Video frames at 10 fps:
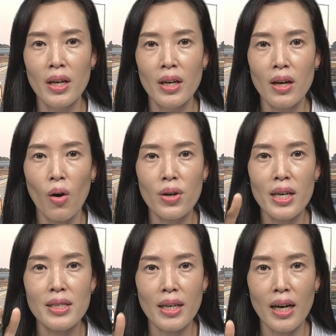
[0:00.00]
거기에
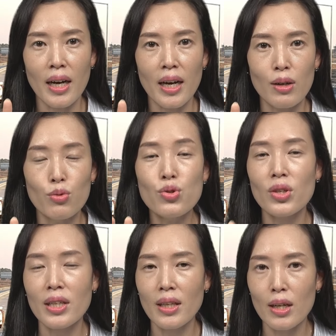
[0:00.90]
제가
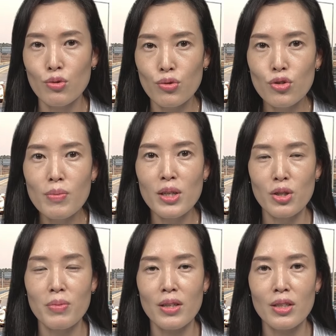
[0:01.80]
운전하다가 궁금한
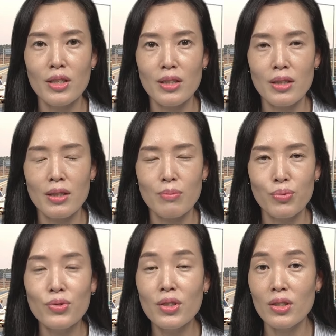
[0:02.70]
점이 있는
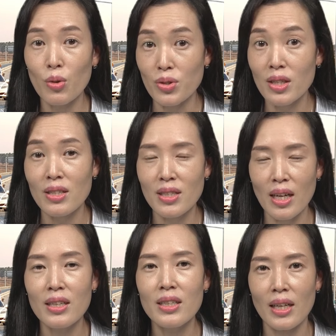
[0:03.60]
분들은 언제든지
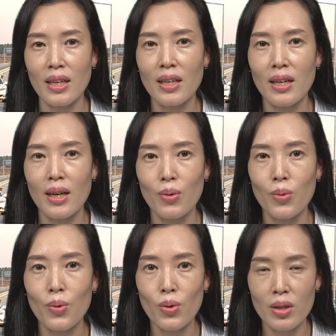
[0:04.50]
댓글
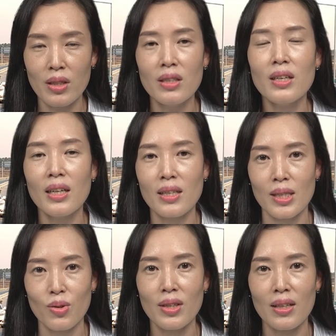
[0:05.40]
달아달라고 글을 하나
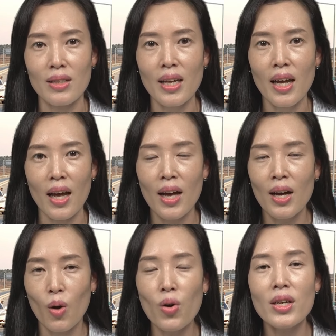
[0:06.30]
작성해 놨는데
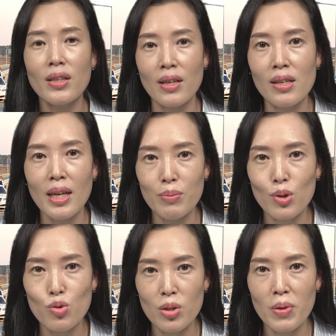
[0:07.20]
거기에 댓글
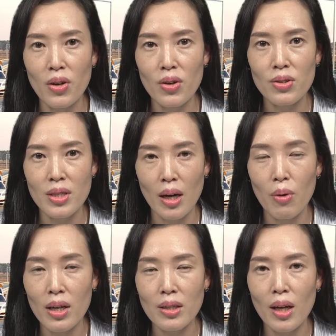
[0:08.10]
남겨주시면 제가
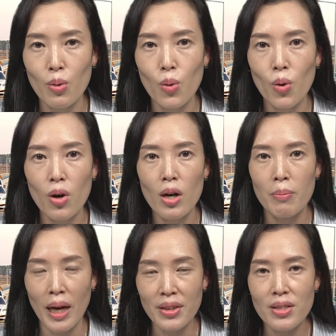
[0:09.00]
확인하고
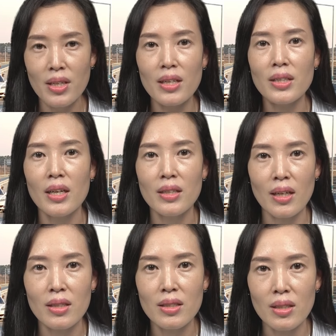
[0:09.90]
반드시 일대일
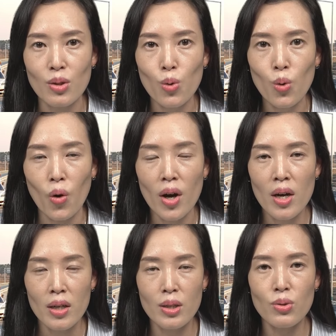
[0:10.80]
댓글 드리고
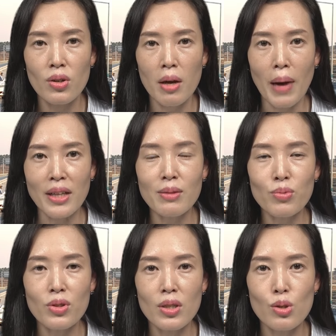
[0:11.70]
그리고 이렇게 많은
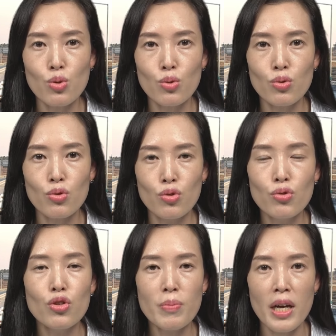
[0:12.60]
분들이 좀
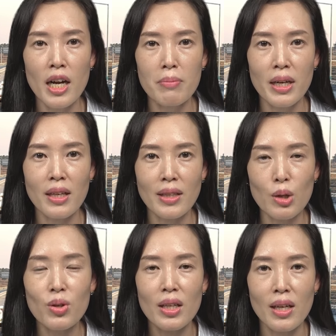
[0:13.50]
궁금해 할 만한
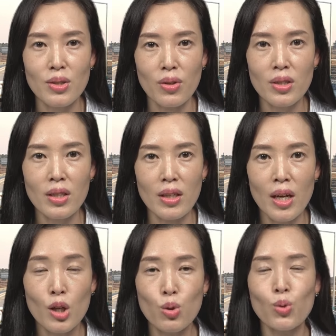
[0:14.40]
내용에 대해서는
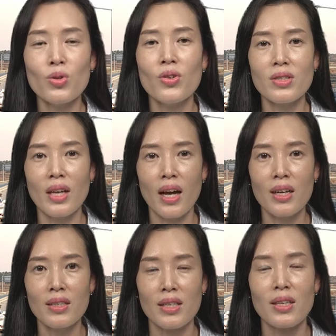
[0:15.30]
소통
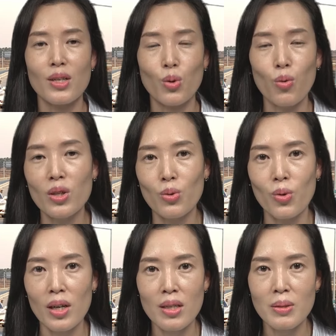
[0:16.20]
영상 제작해서
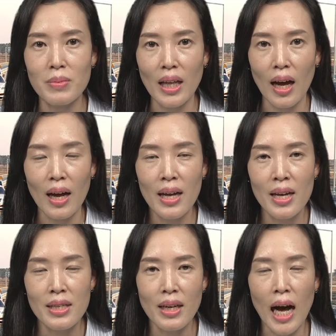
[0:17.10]
올리도록 하겠습니다.
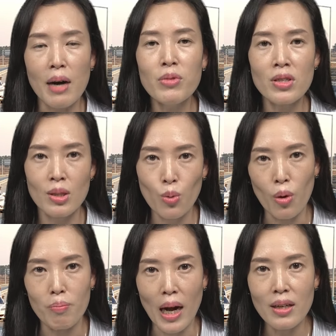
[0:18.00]
자, 감응 신호.
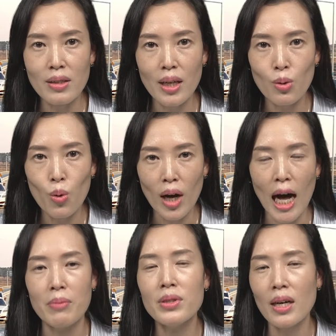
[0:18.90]
말 그대로
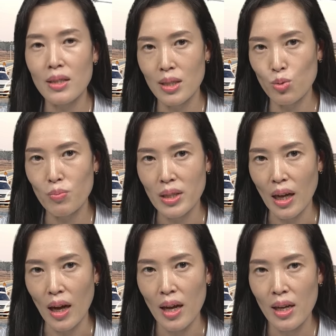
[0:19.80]
감응하는
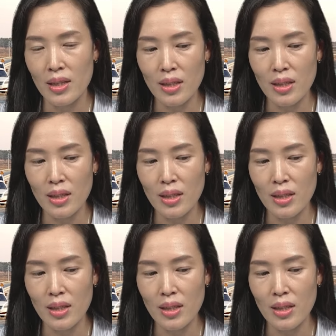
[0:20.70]
신호입니다. 즉,